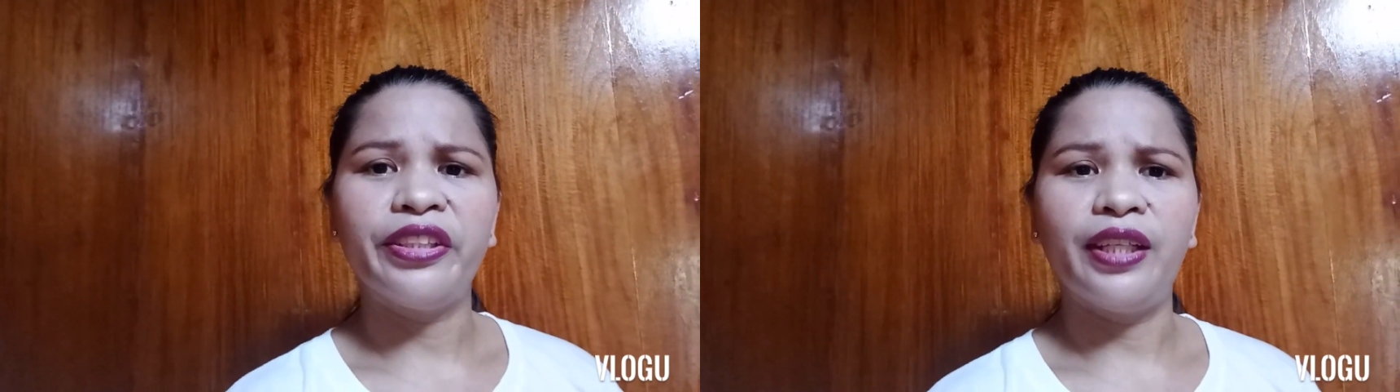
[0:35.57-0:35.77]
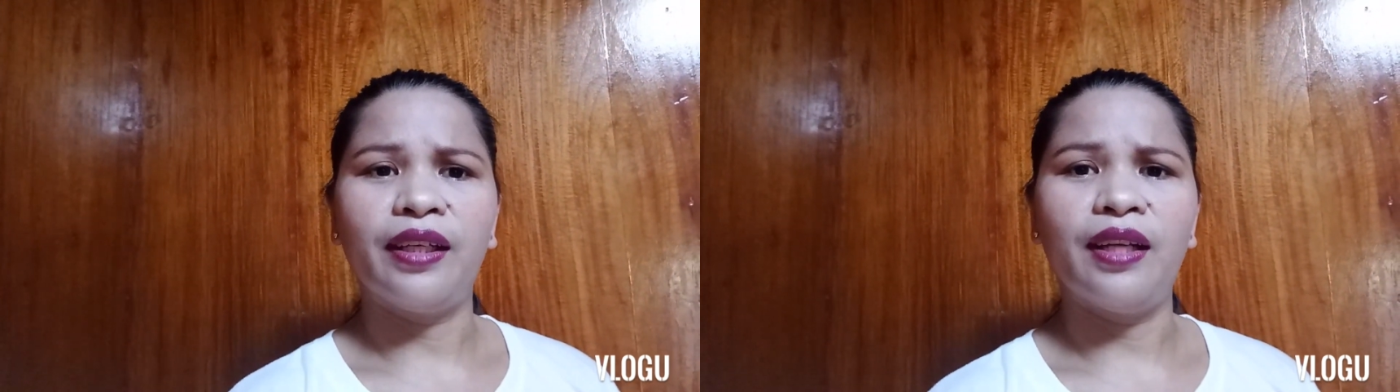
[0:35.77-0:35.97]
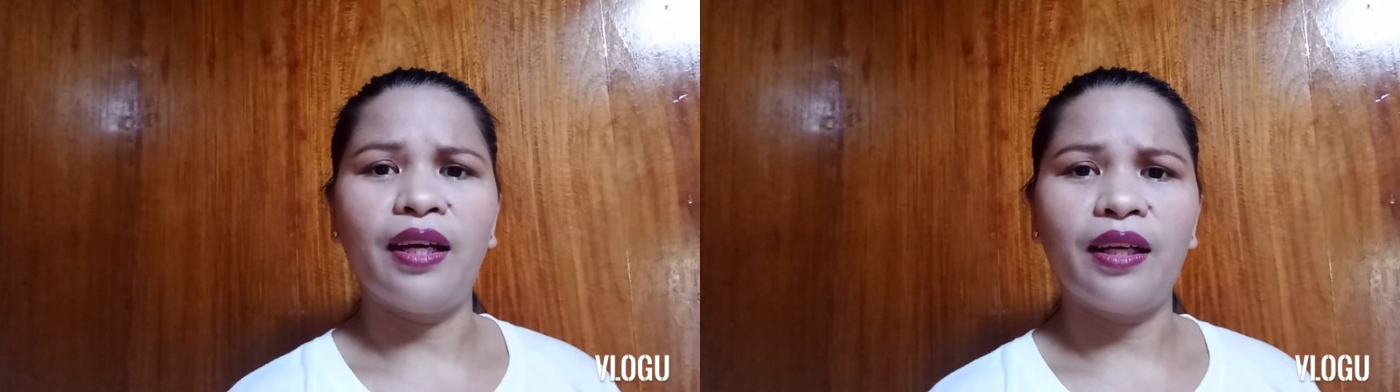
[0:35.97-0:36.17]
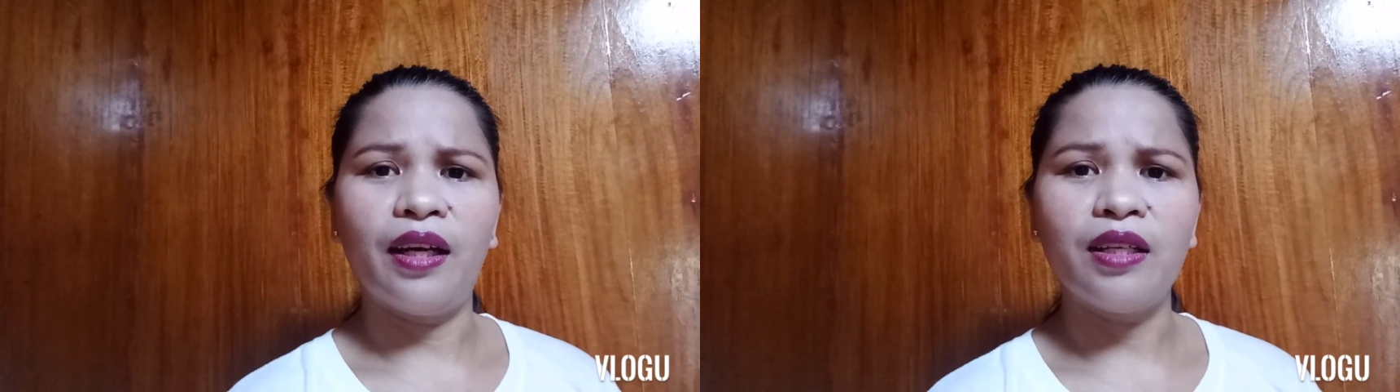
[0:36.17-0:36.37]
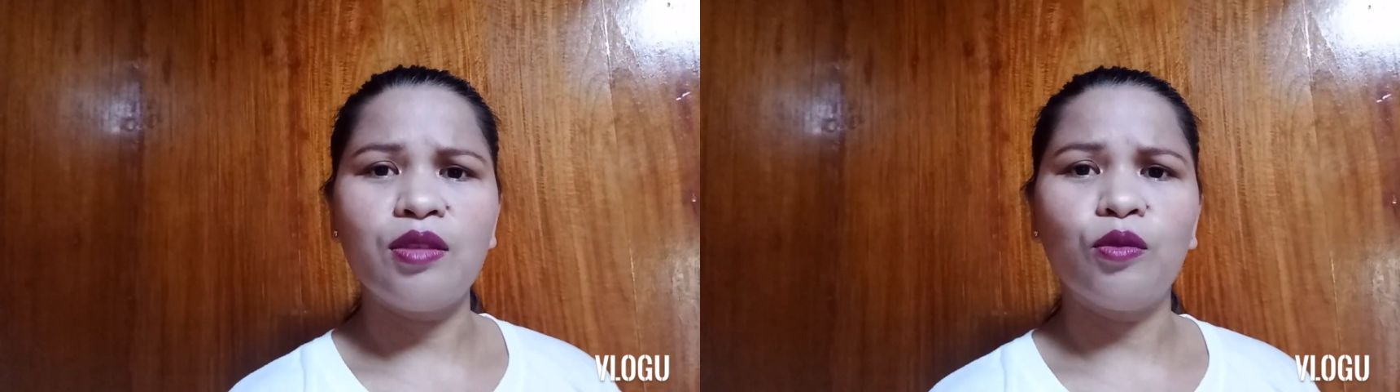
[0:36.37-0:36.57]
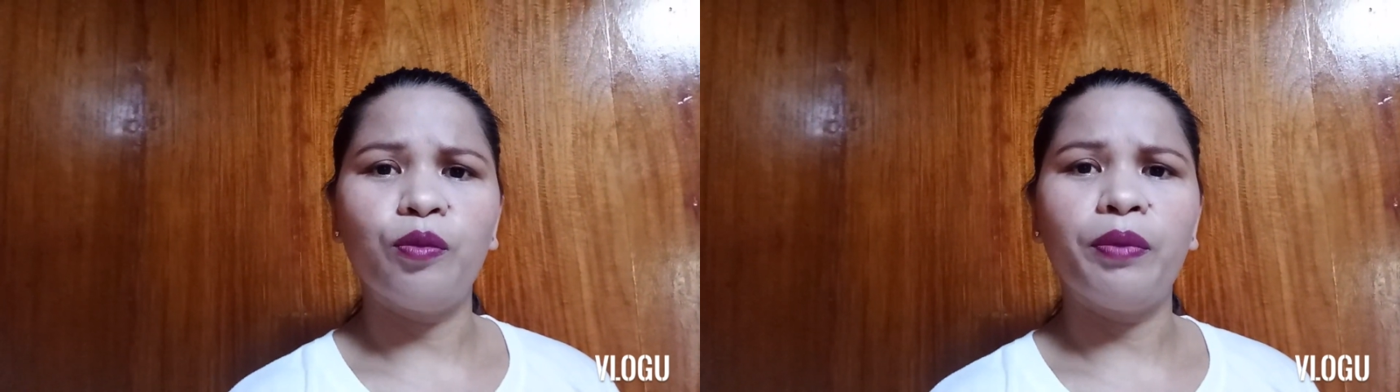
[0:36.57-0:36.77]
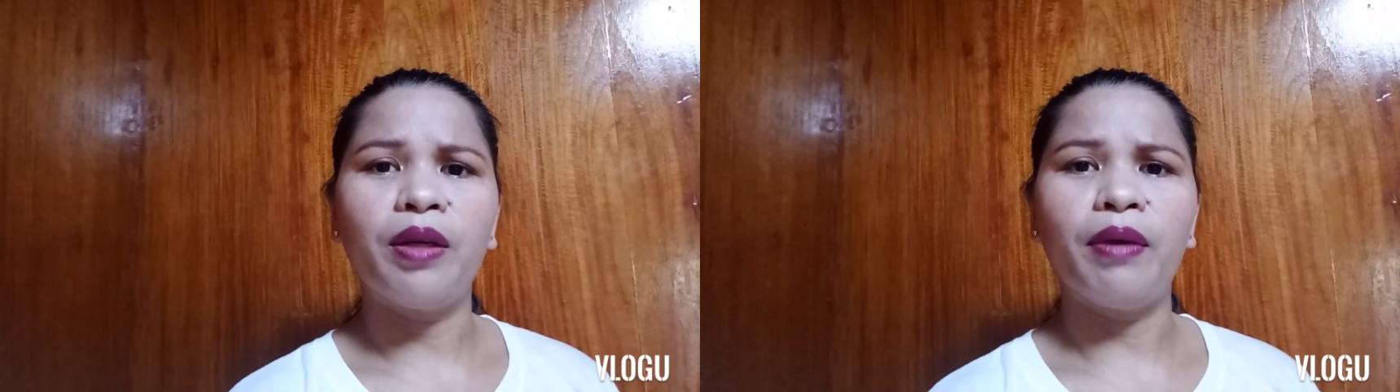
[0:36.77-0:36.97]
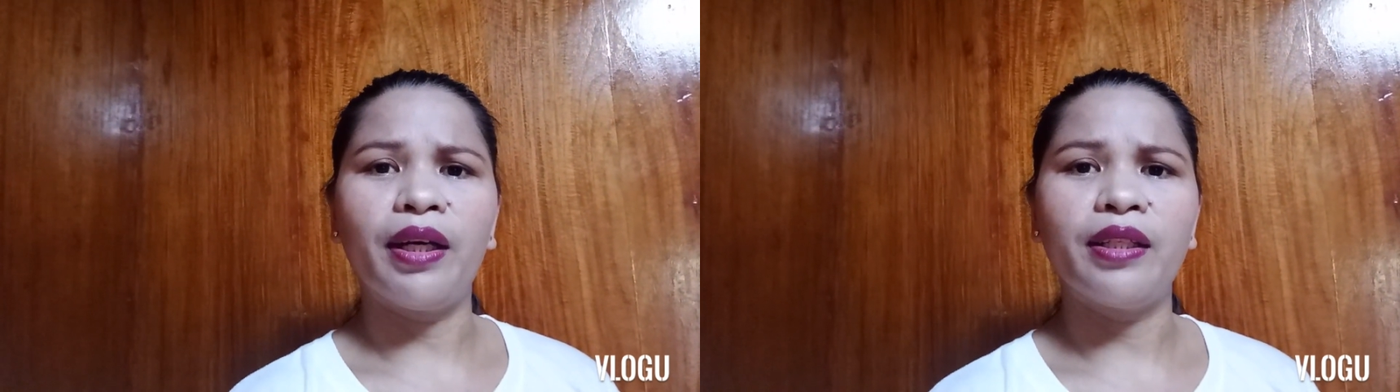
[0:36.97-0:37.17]
ng lakas
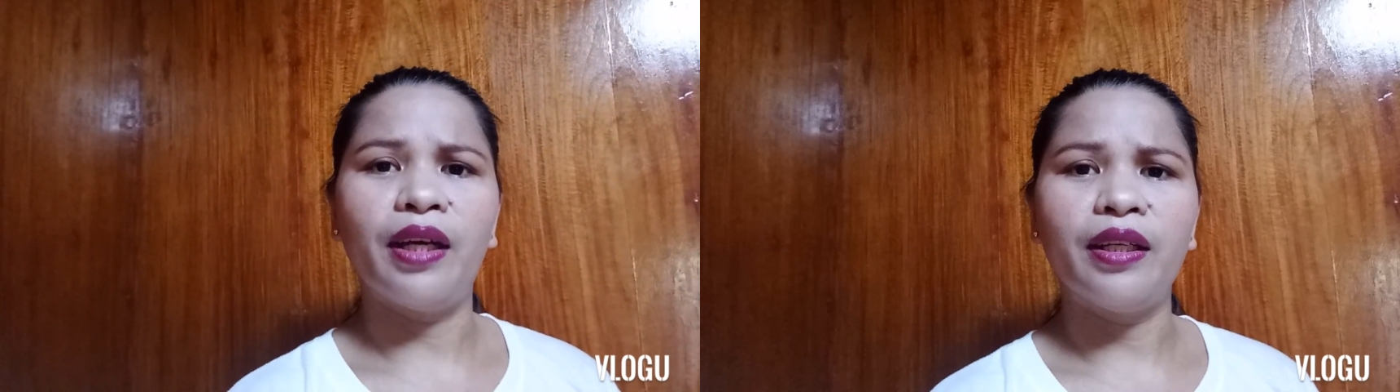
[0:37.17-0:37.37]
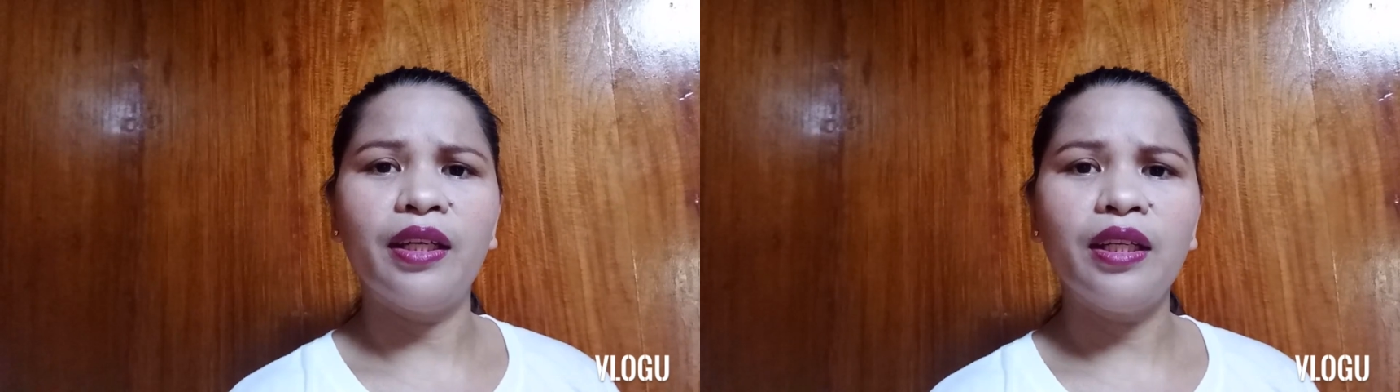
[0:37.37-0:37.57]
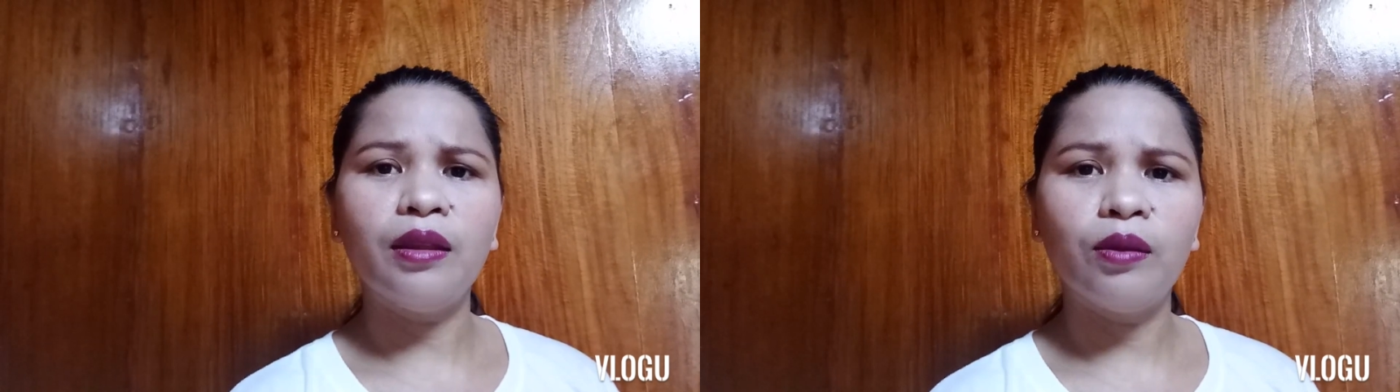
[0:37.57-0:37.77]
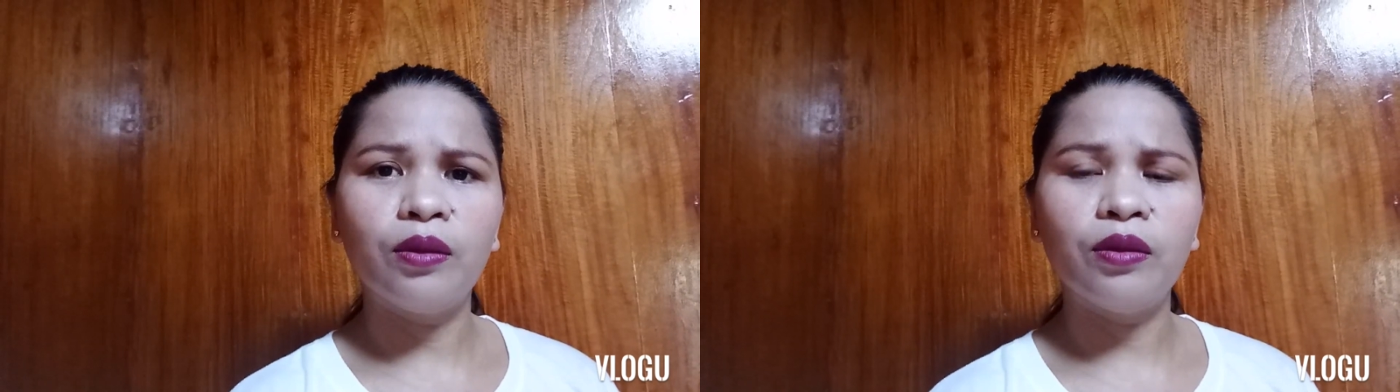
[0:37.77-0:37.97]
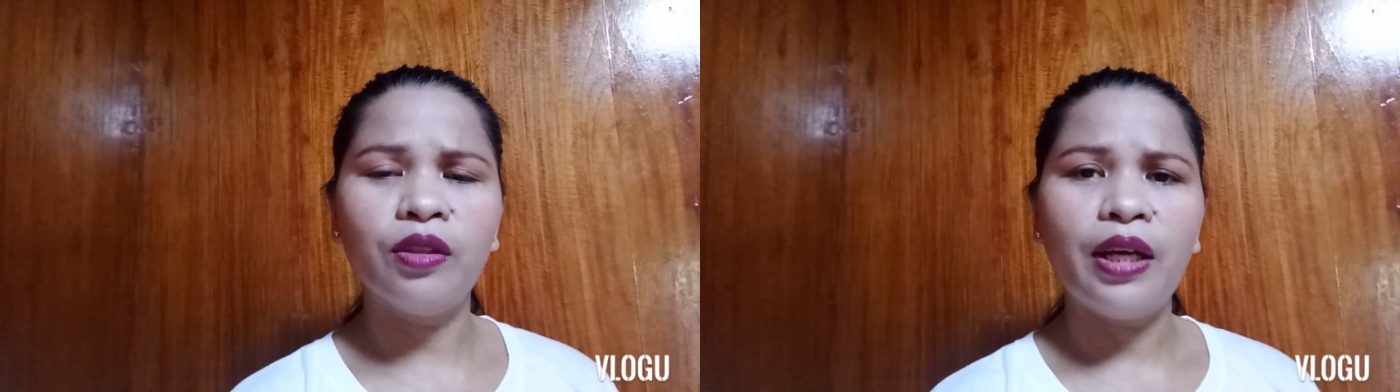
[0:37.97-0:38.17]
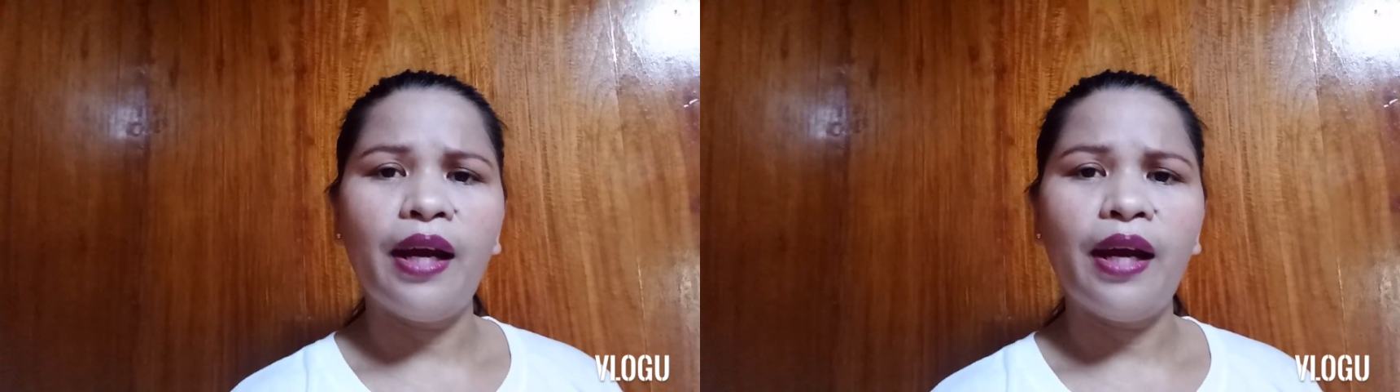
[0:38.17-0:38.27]
upang makayanan ito